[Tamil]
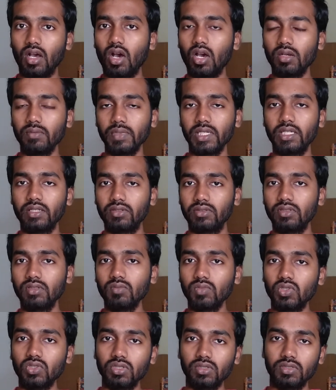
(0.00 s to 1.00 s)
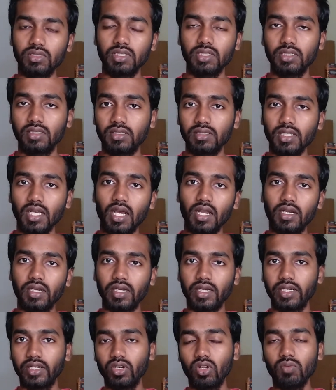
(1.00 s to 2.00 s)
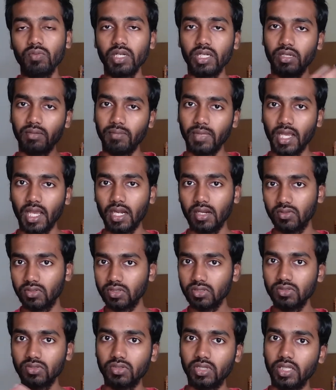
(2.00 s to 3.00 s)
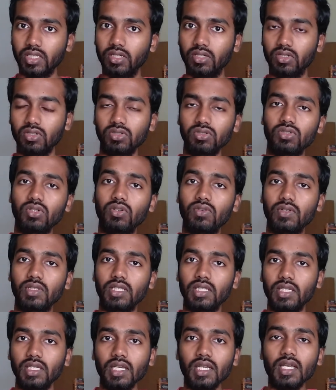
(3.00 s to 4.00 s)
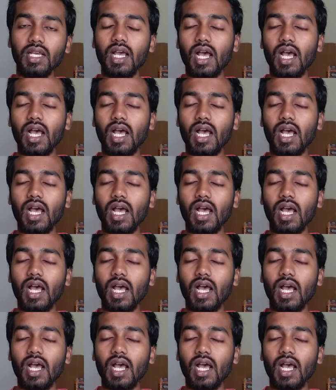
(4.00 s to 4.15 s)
ஆர்பிட்டை வந்து மூணு விட்டுட்டு வந்து ஹண்ட்ரட் கிலோமீட்டர் மேலே வந்து சுற்றிட்டு இருக்கும் ஸோ வந்துட்டு